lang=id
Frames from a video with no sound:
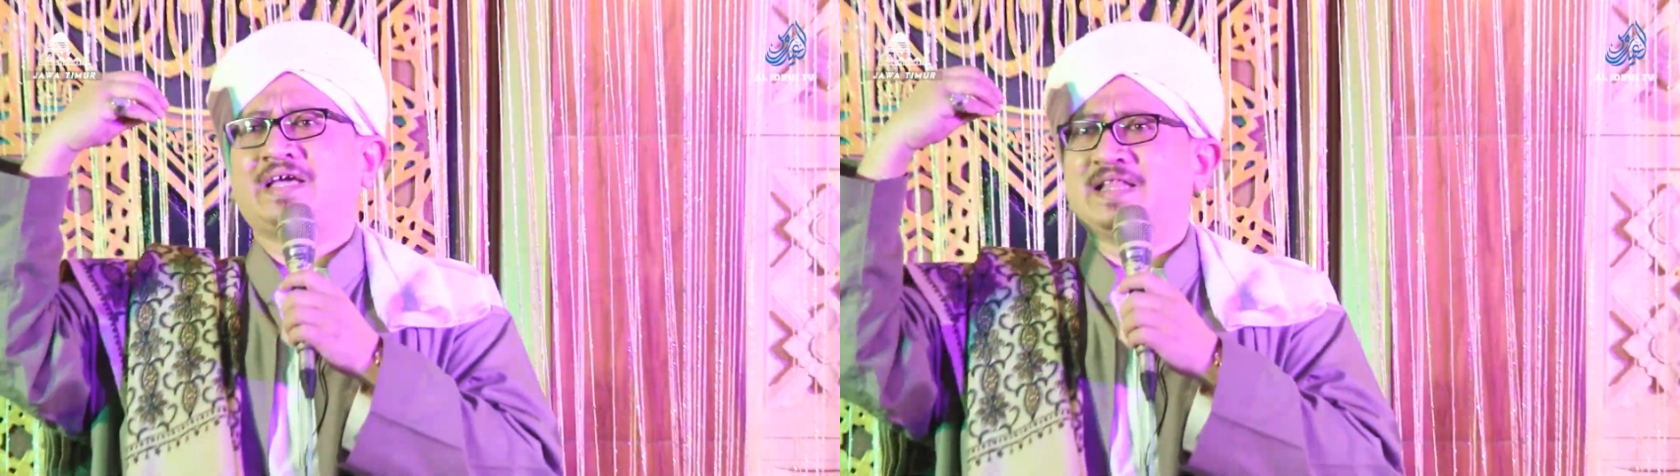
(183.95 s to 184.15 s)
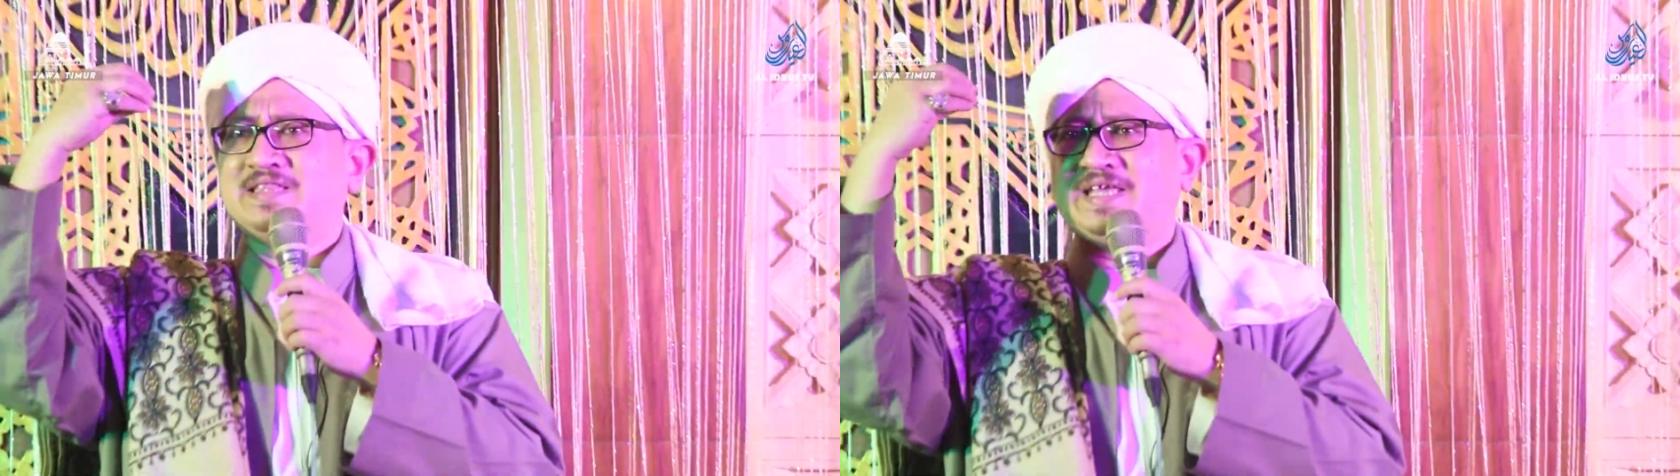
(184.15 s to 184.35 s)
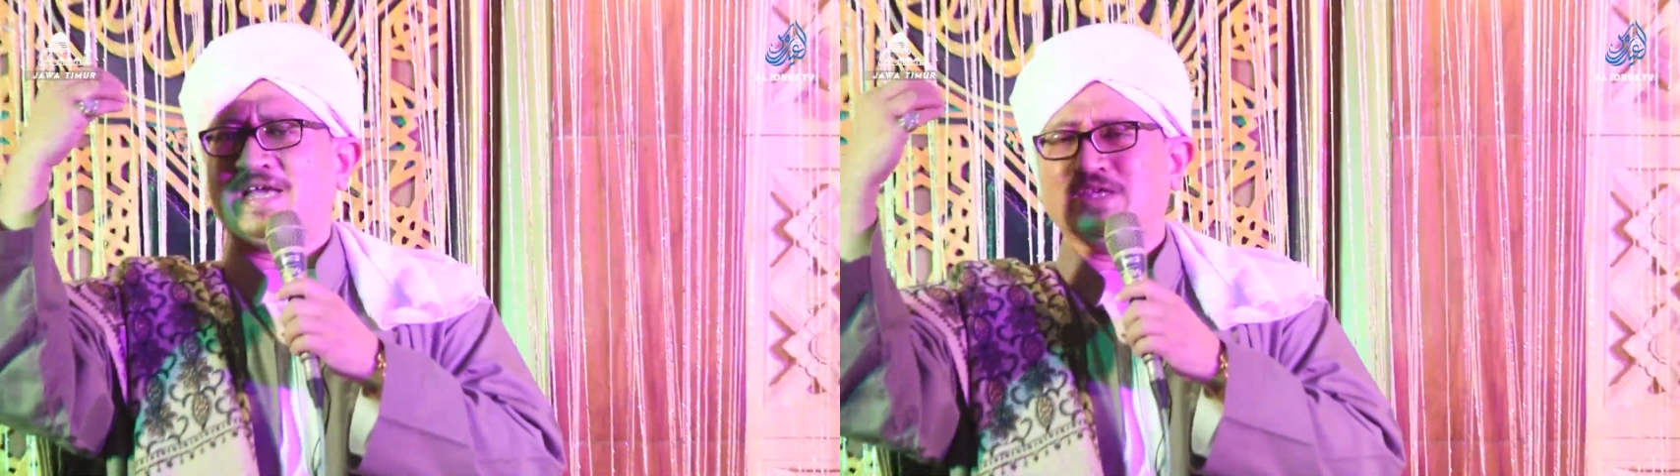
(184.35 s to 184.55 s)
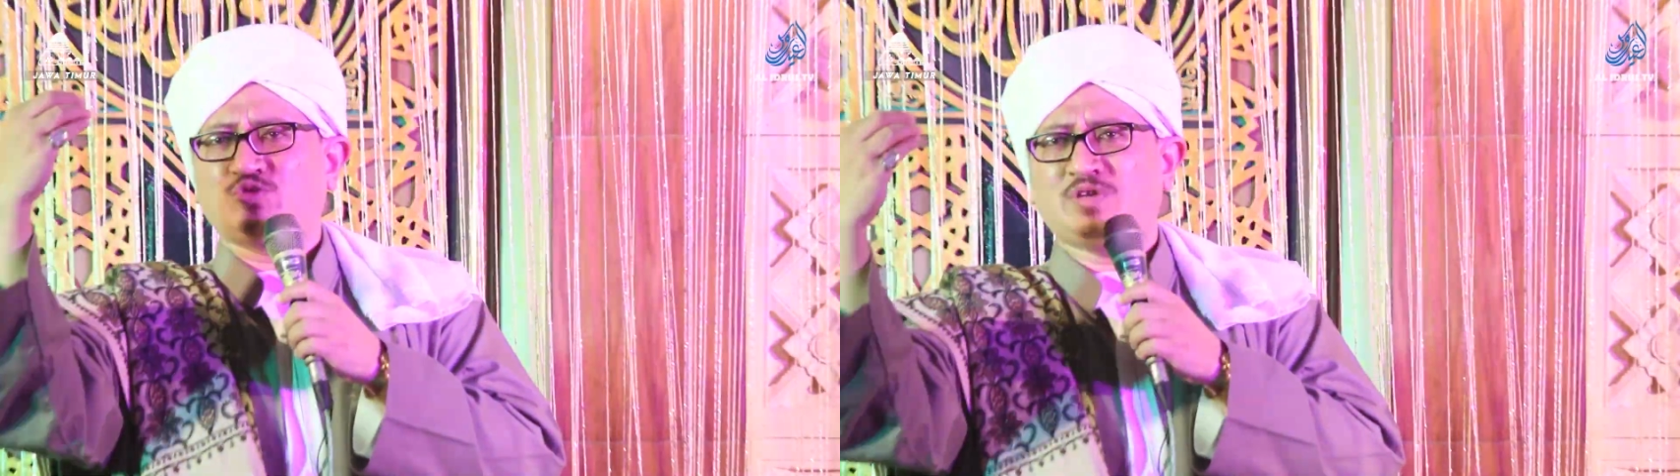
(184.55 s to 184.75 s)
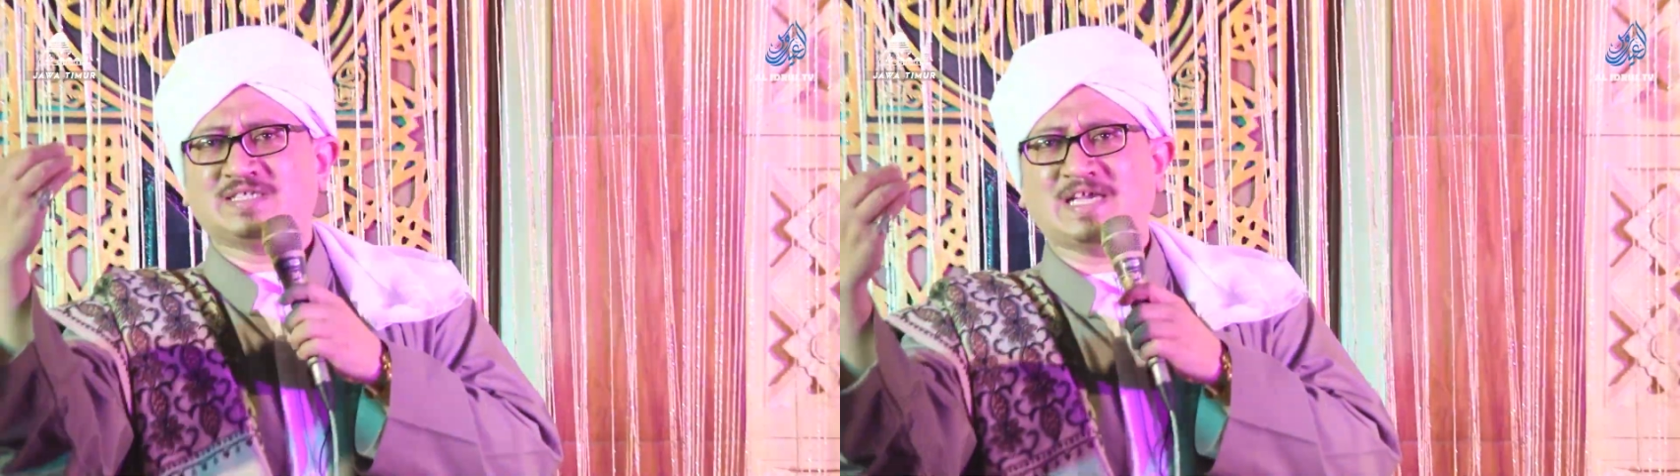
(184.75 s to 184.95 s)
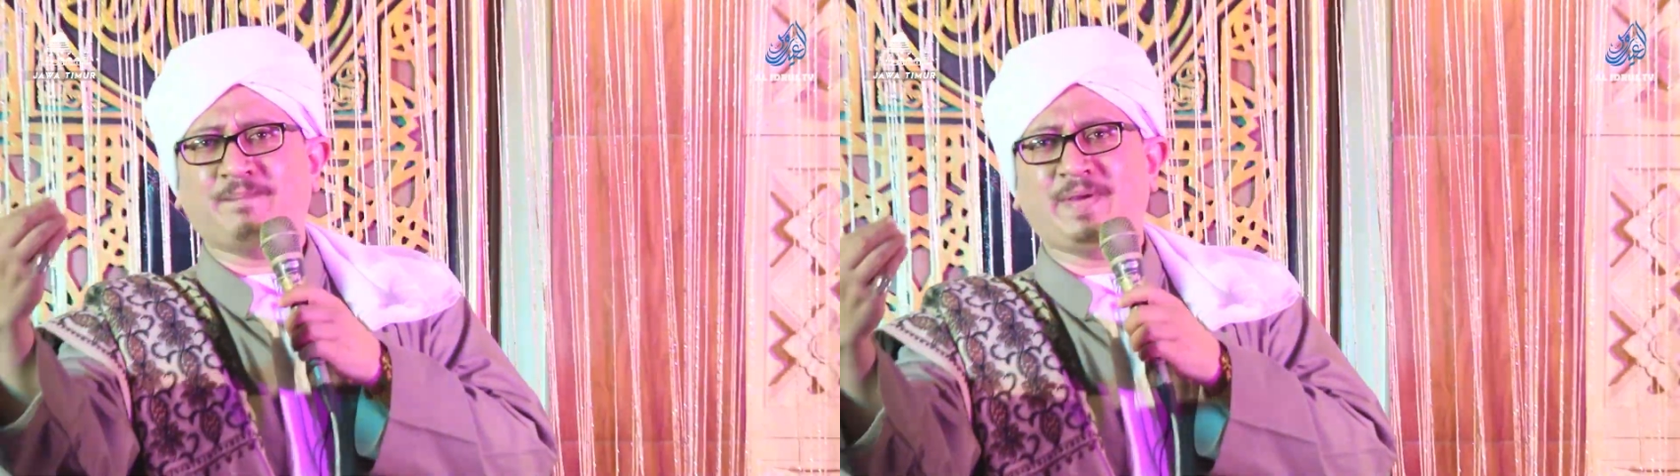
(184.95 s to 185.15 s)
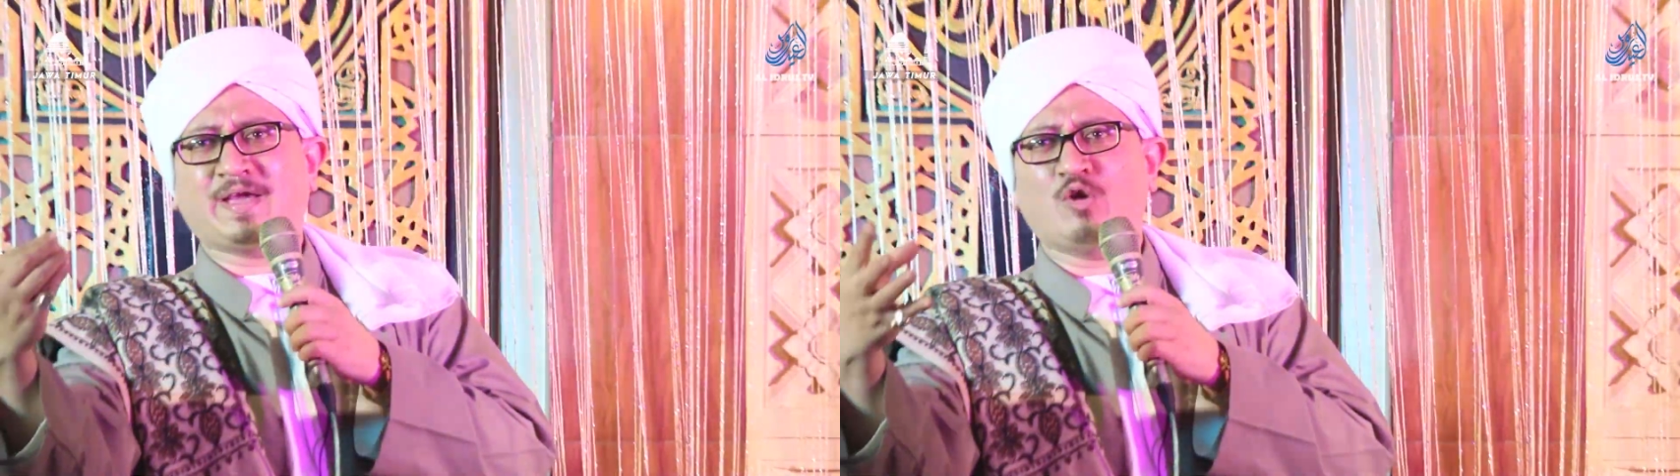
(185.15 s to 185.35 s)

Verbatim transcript: ketika sudah sampai